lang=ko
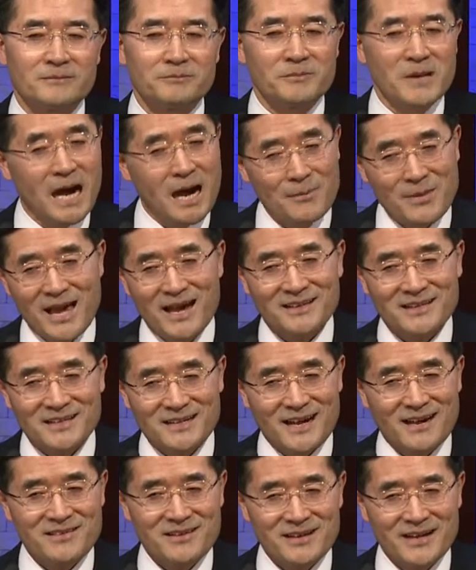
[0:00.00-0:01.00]
마음의 악이
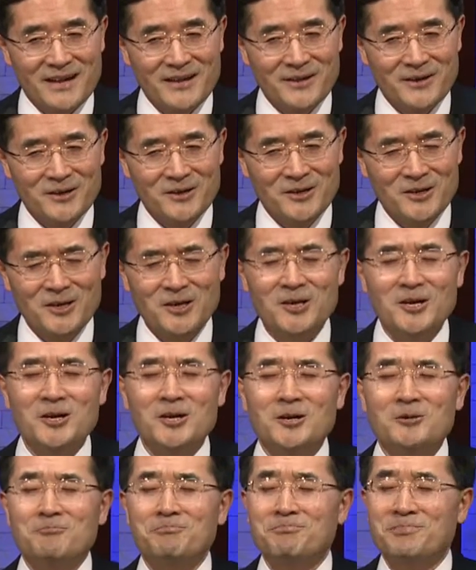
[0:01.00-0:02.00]
가득하여
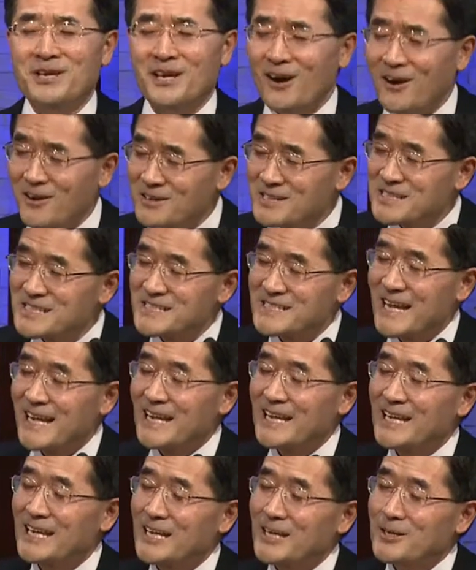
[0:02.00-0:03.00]

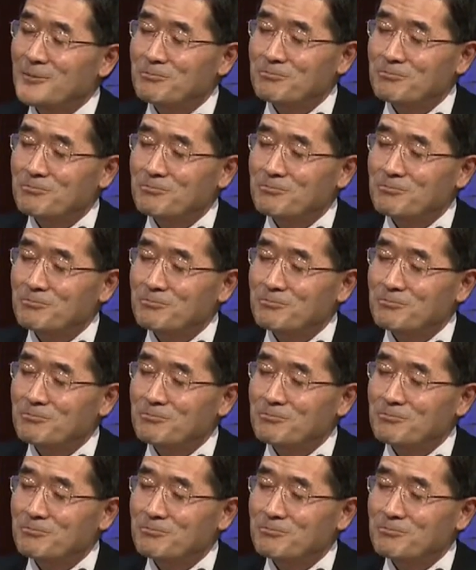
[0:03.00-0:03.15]
평생